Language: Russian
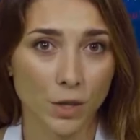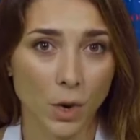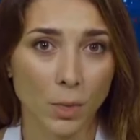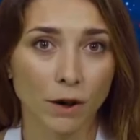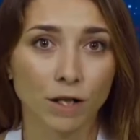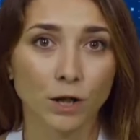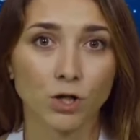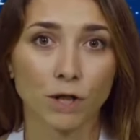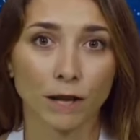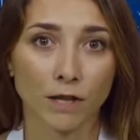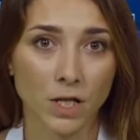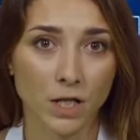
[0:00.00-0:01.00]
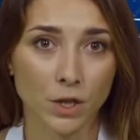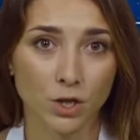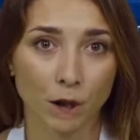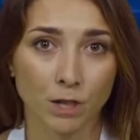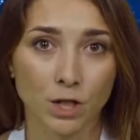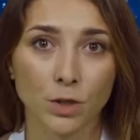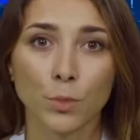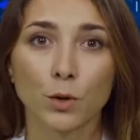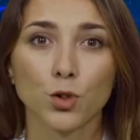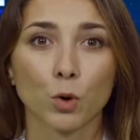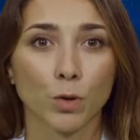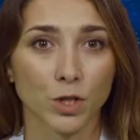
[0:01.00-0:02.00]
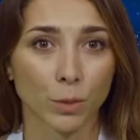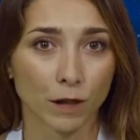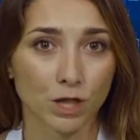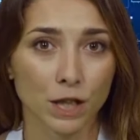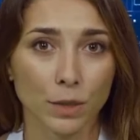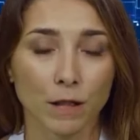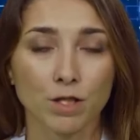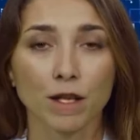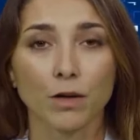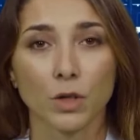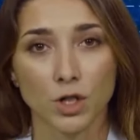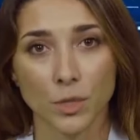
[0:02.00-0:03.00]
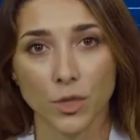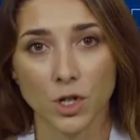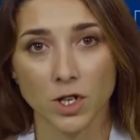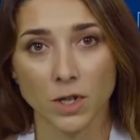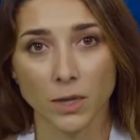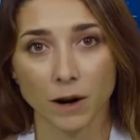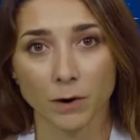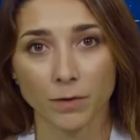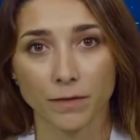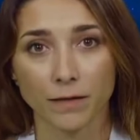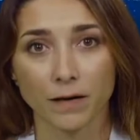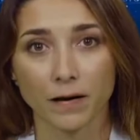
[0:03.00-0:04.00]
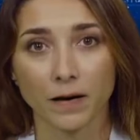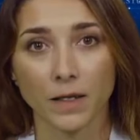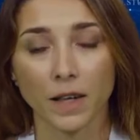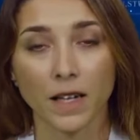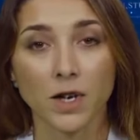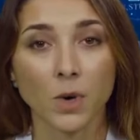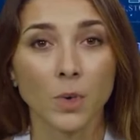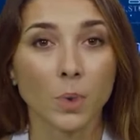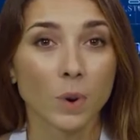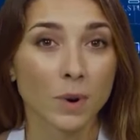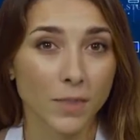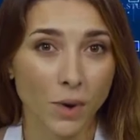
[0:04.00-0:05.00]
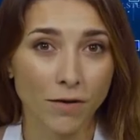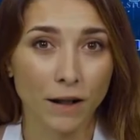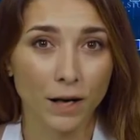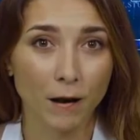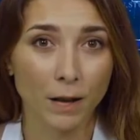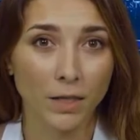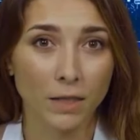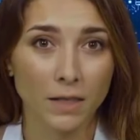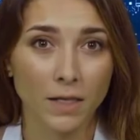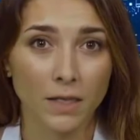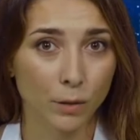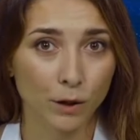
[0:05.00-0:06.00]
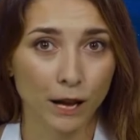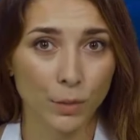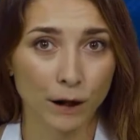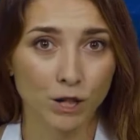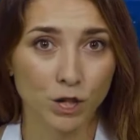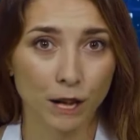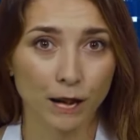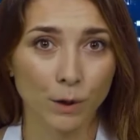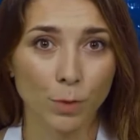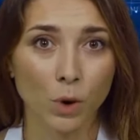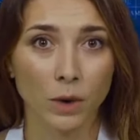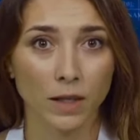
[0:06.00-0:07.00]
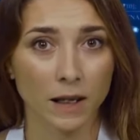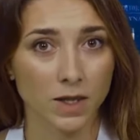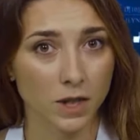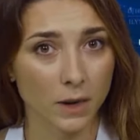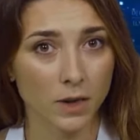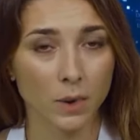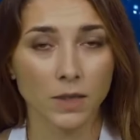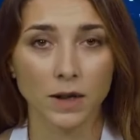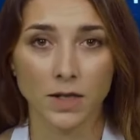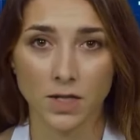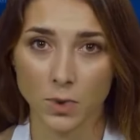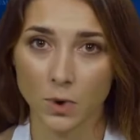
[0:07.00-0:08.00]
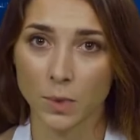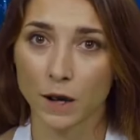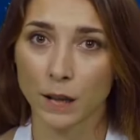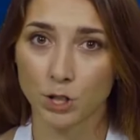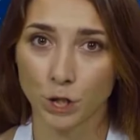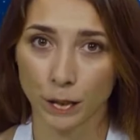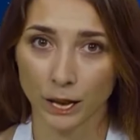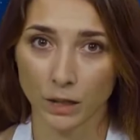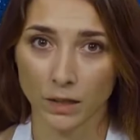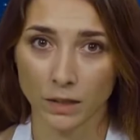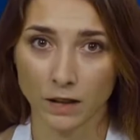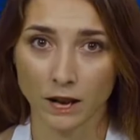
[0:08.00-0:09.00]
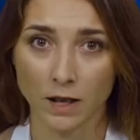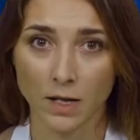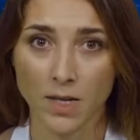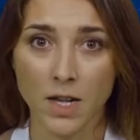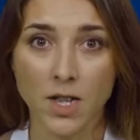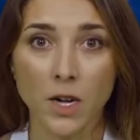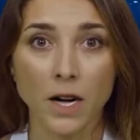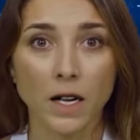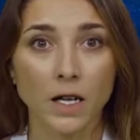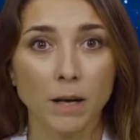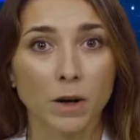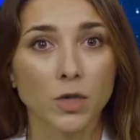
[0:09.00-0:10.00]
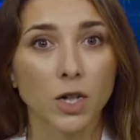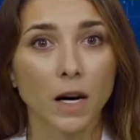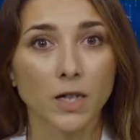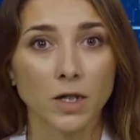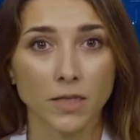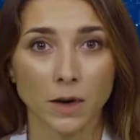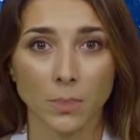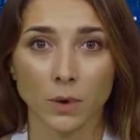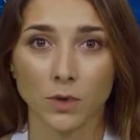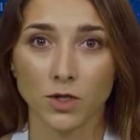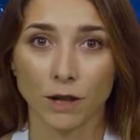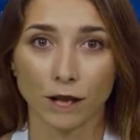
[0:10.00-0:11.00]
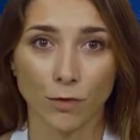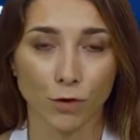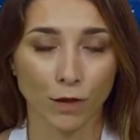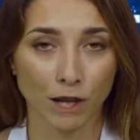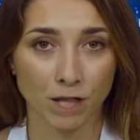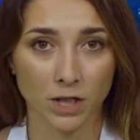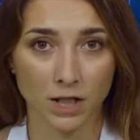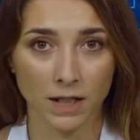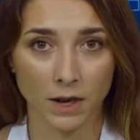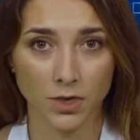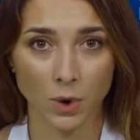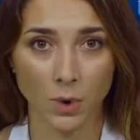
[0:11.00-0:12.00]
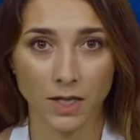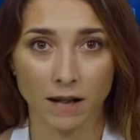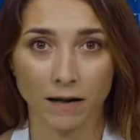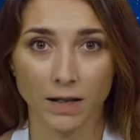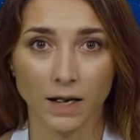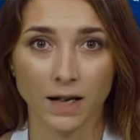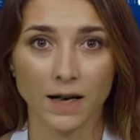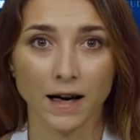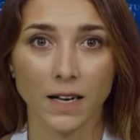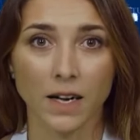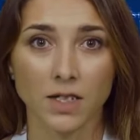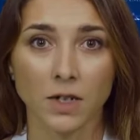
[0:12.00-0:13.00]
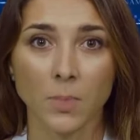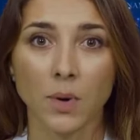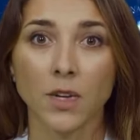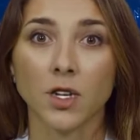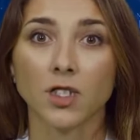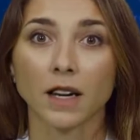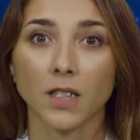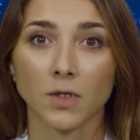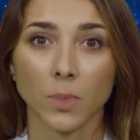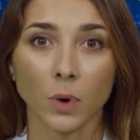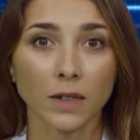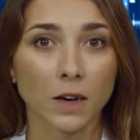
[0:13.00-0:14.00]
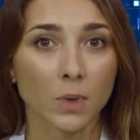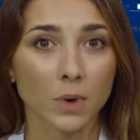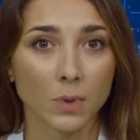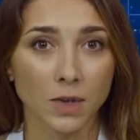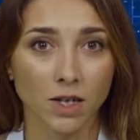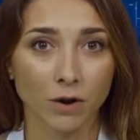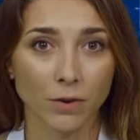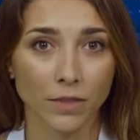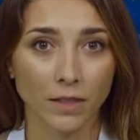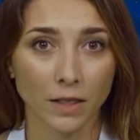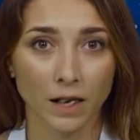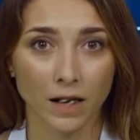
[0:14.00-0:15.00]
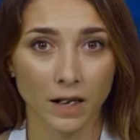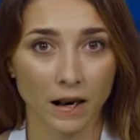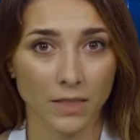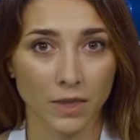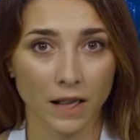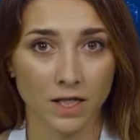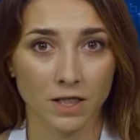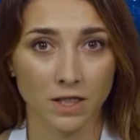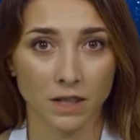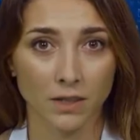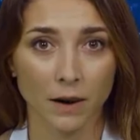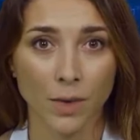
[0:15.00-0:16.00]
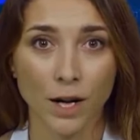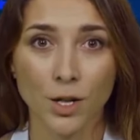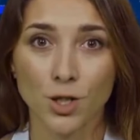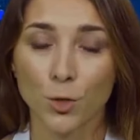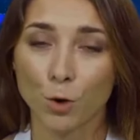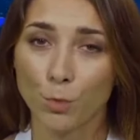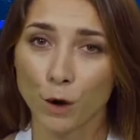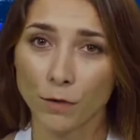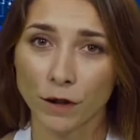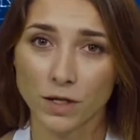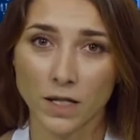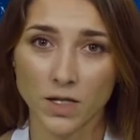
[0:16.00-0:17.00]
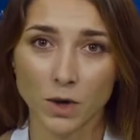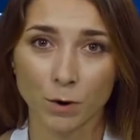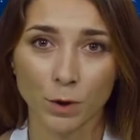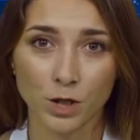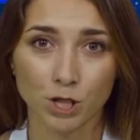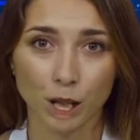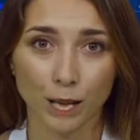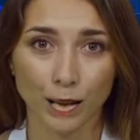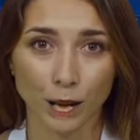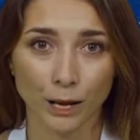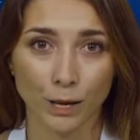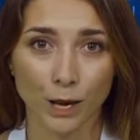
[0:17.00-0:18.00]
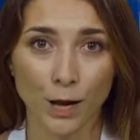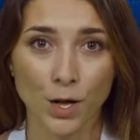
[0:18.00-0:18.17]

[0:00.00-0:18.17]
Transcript: Мамардашвили задержался с прыжком и спасти крестоносцев не сумел. Видео гола Мудрика. Подопечные Реброва начали турнир с двух поражений. Для сохранения шансов на повышение в классе сине-желтые обязаны побеждать сборную Грузию. Кавказцы стартовали с двух побед разгрома Чехии